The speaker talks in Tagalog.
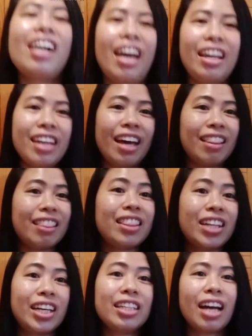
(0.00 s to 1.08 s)
And then,
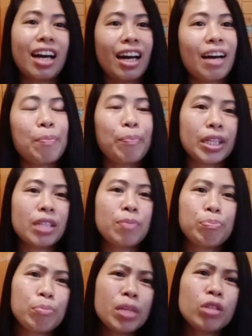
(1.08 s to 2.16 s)
third nga, pag
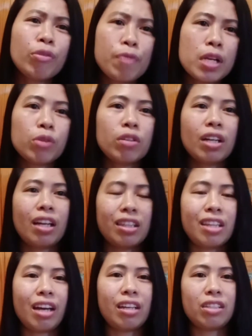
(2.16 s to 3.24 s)
medyo feel ko na
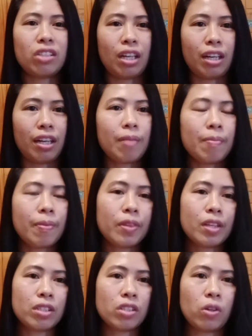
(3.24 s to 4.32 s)
na-dry na siya,
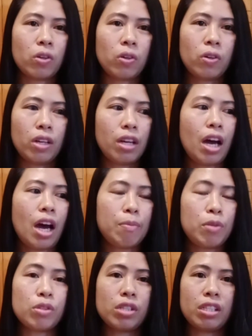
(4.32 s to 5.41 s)
so, I'm
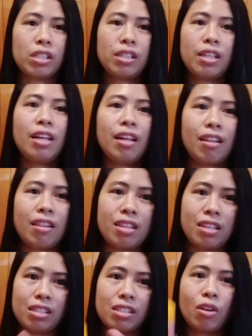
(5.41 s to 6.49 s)
using
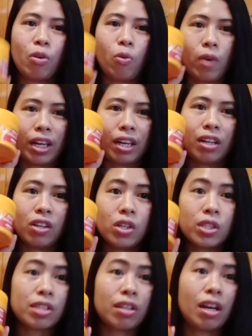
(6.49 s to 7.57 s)
this one.
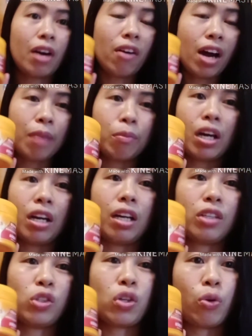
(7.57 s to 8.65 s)
So now, I'm gonna
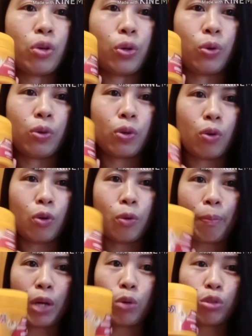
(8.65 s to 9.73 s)
show you kung
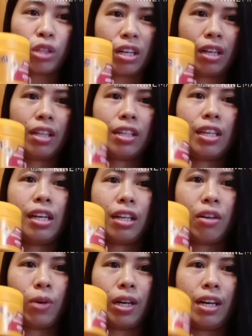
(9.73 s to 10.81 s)
paano ko siya
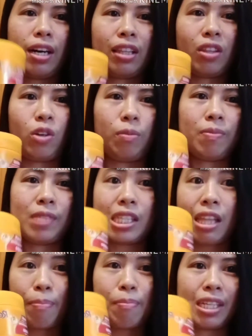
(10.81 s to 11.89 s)
ginagawa at home, um,
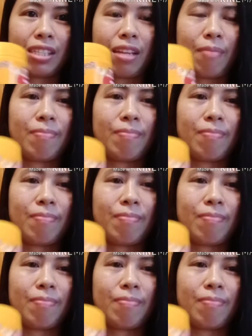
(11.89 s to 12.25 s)
step by step.